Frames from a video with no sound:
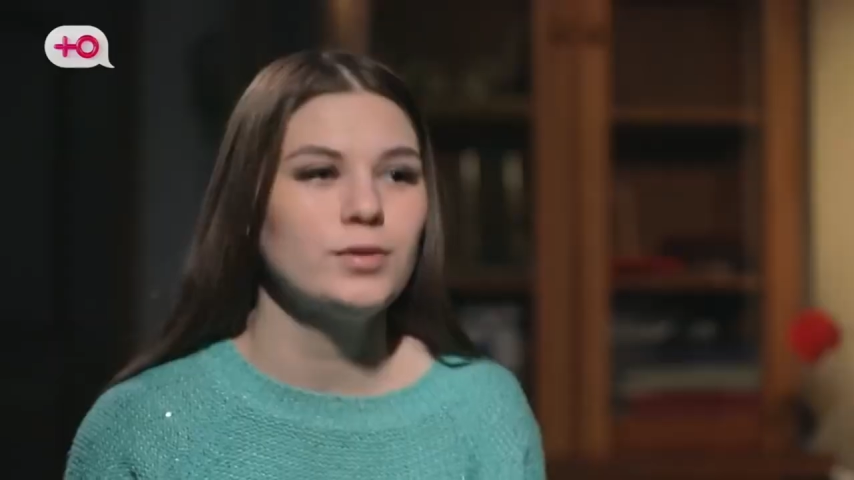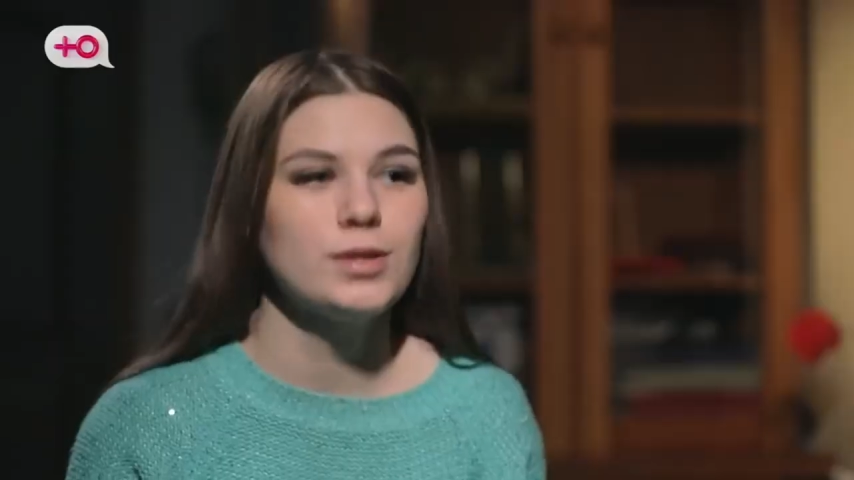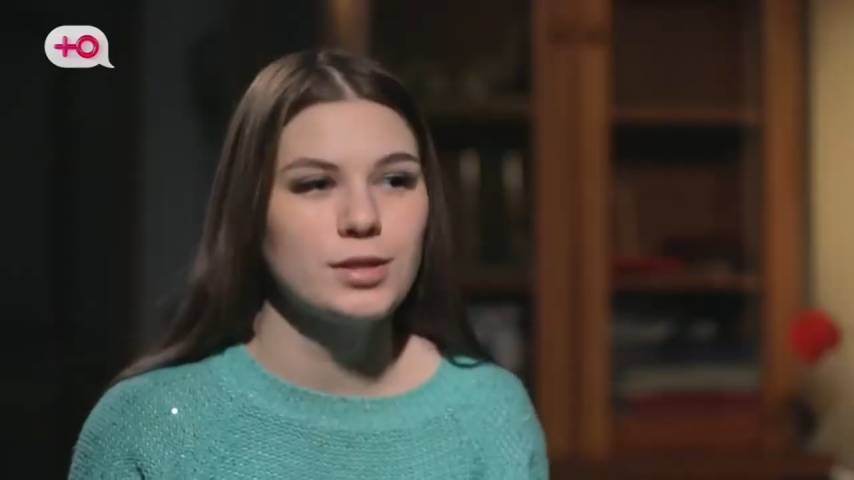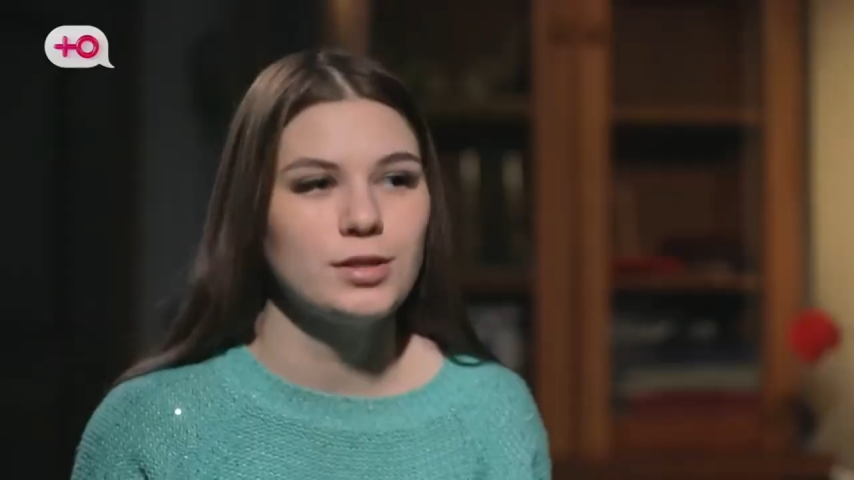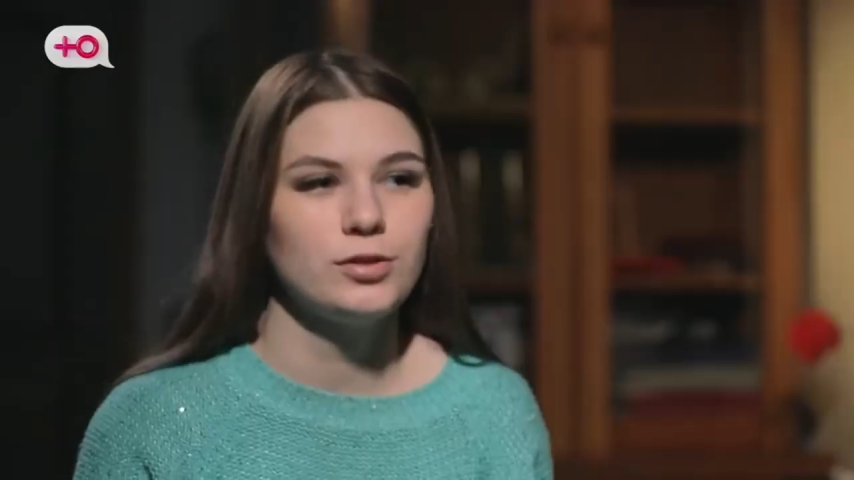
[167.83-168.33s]

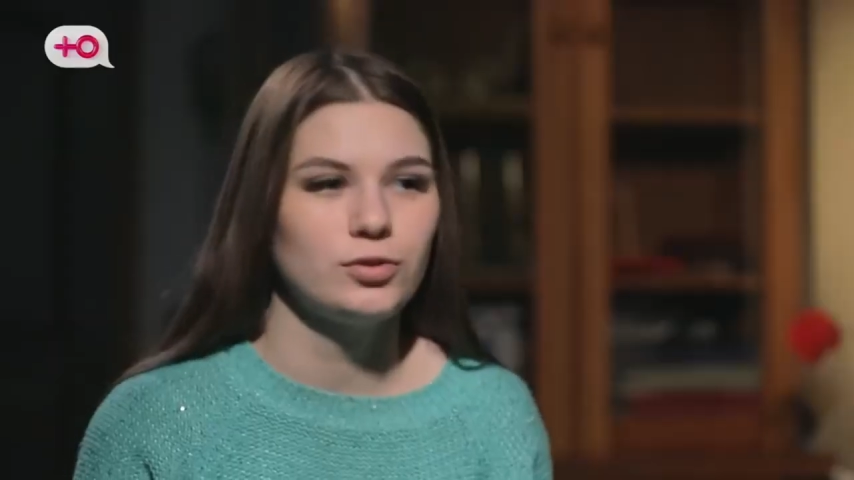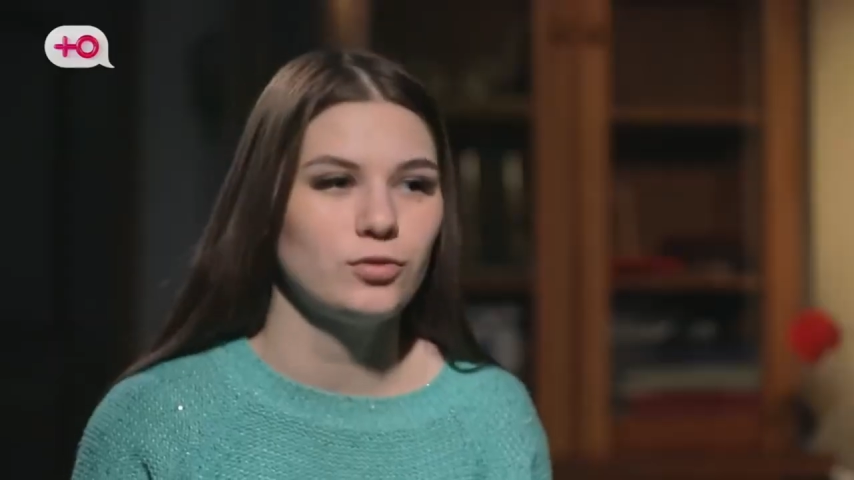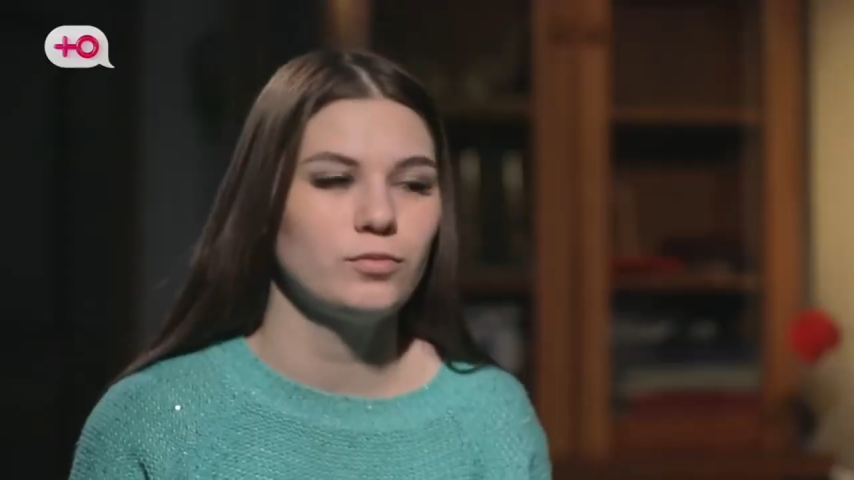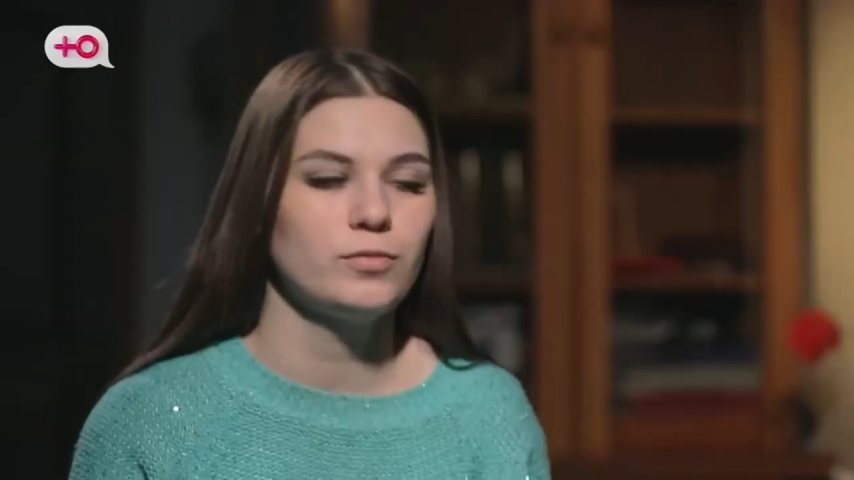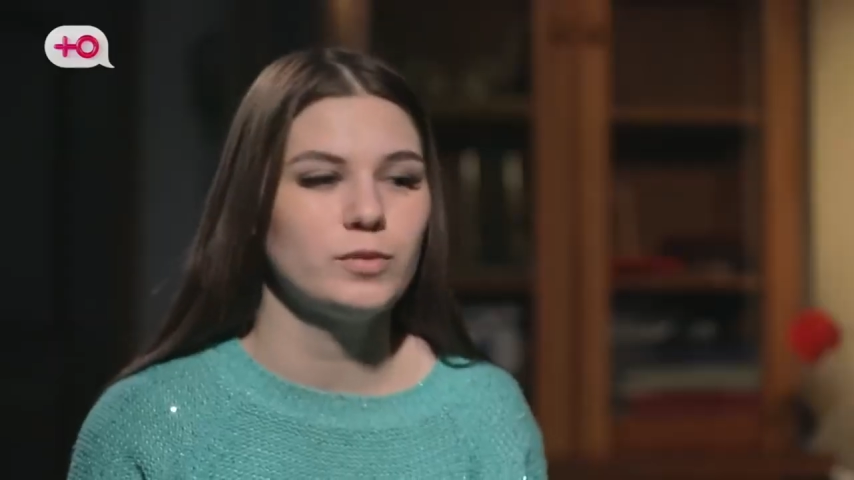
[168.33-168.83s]
Ну вот мы с
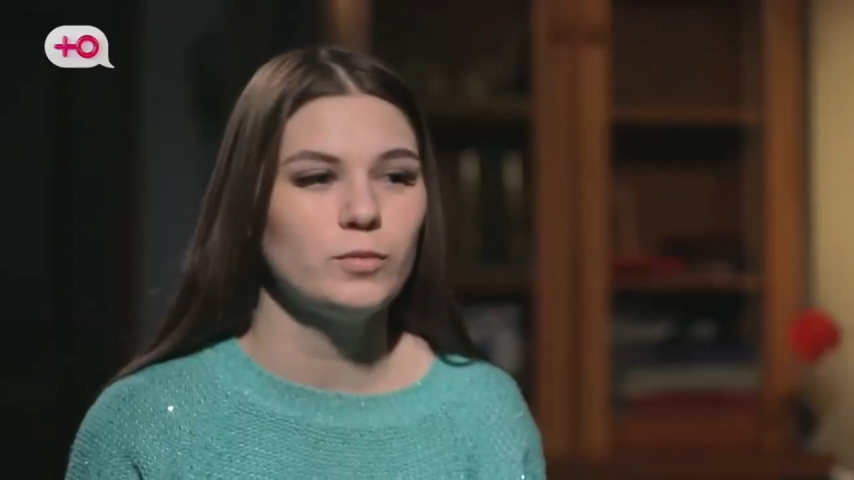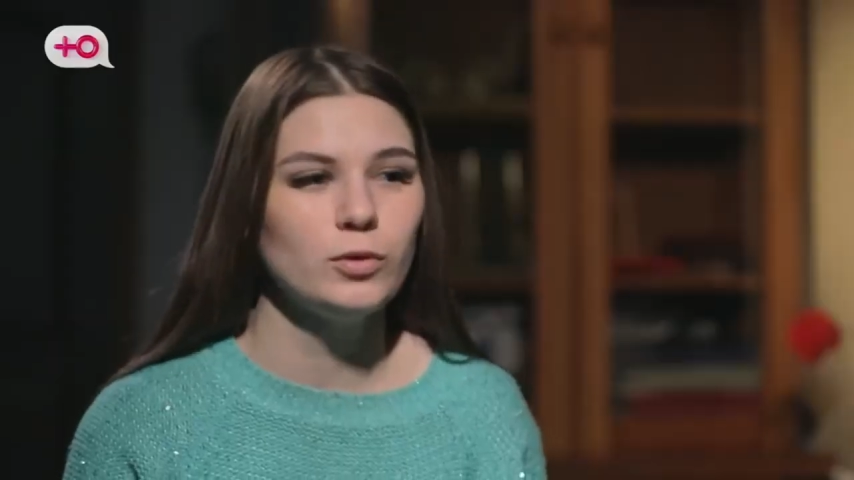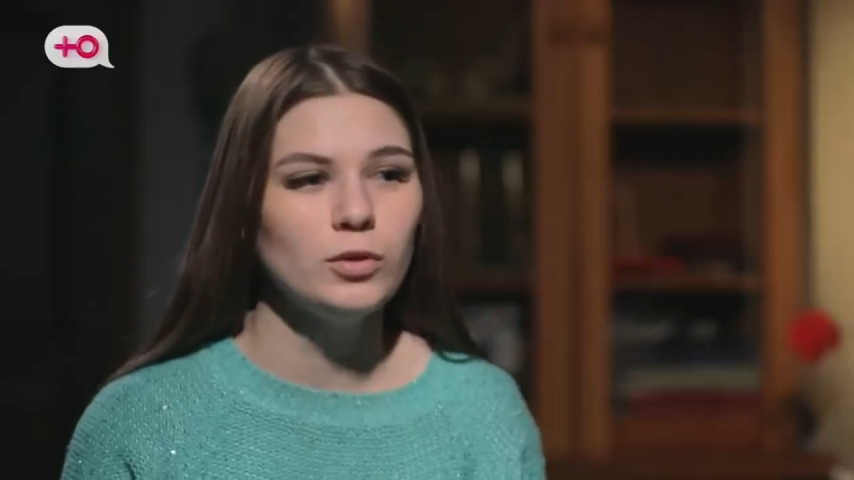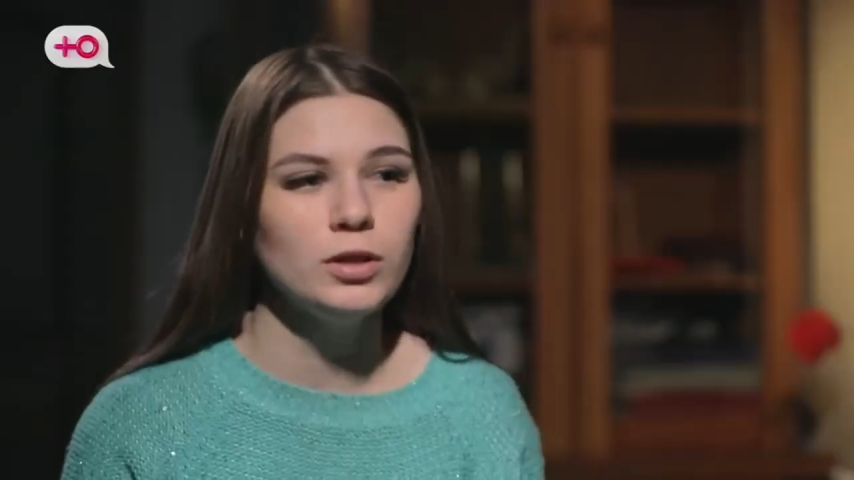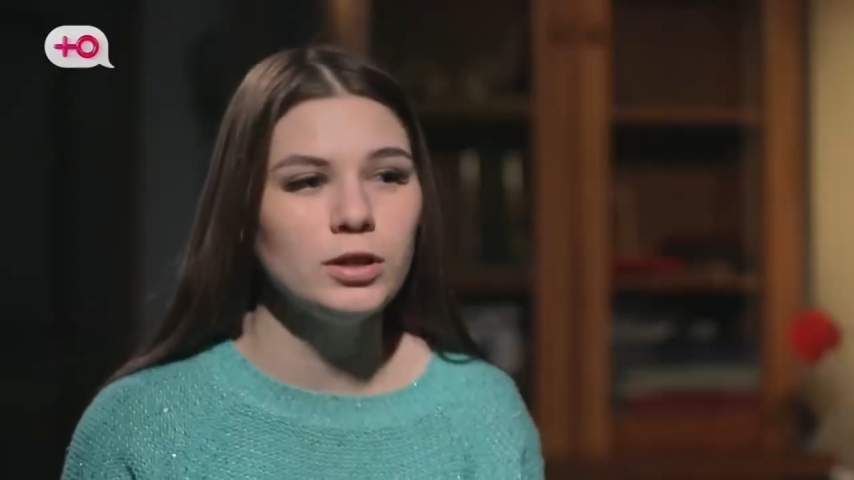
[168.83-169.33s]
Мишей
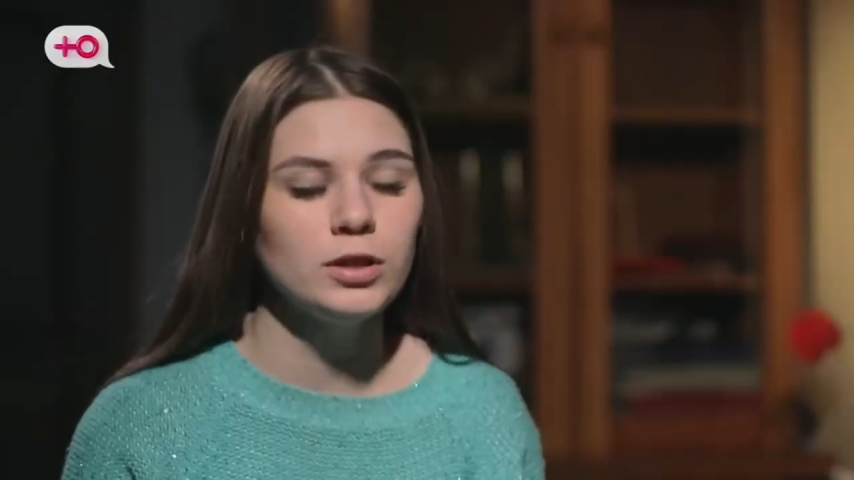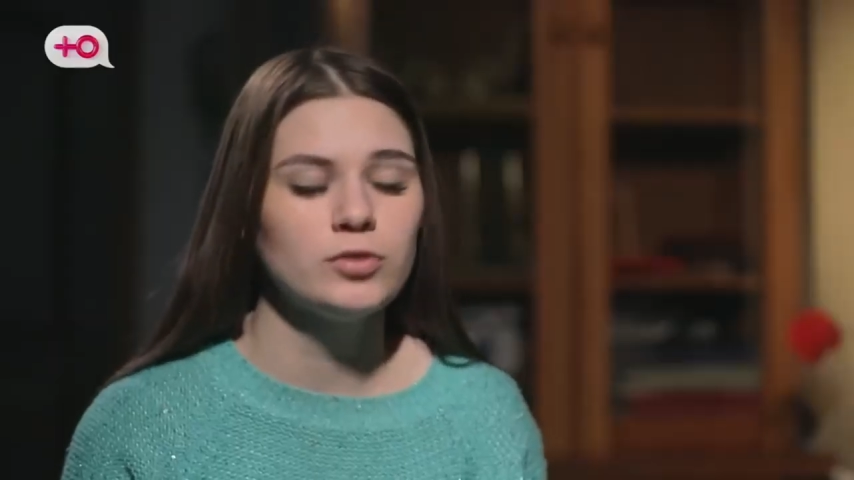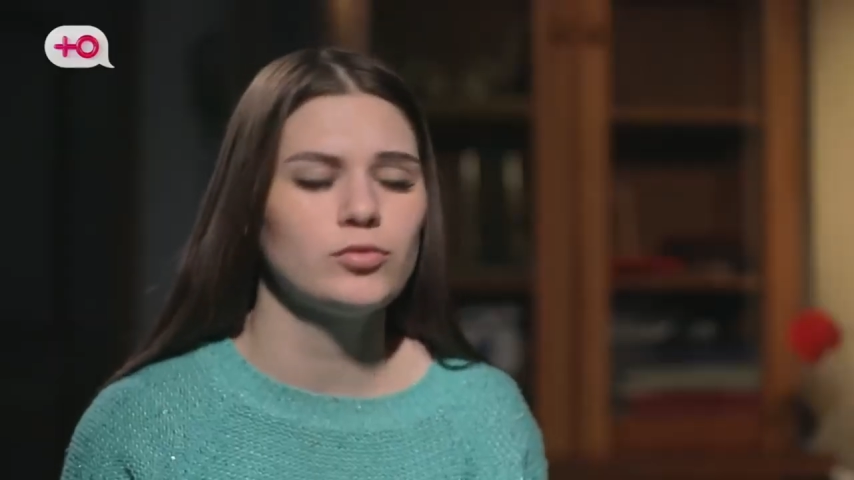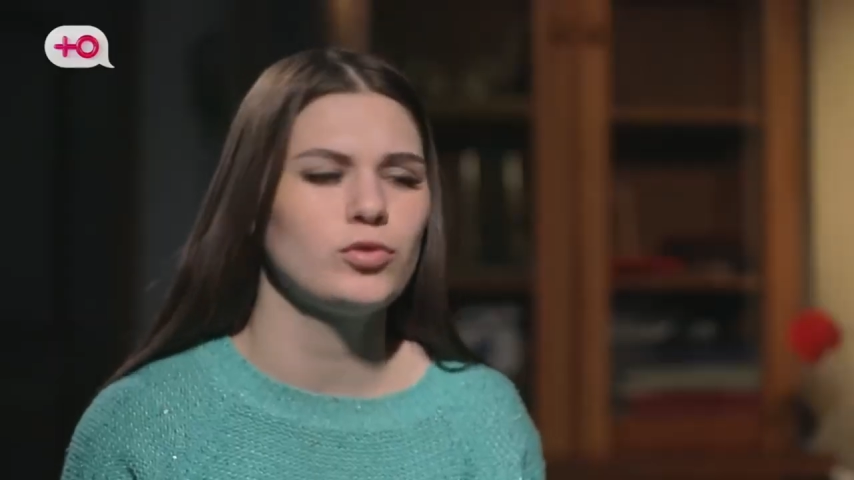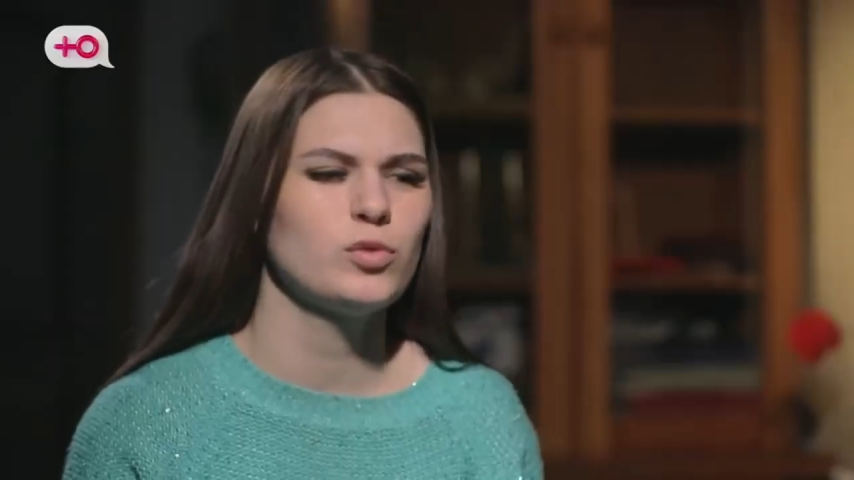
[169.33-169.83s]
жили, значит,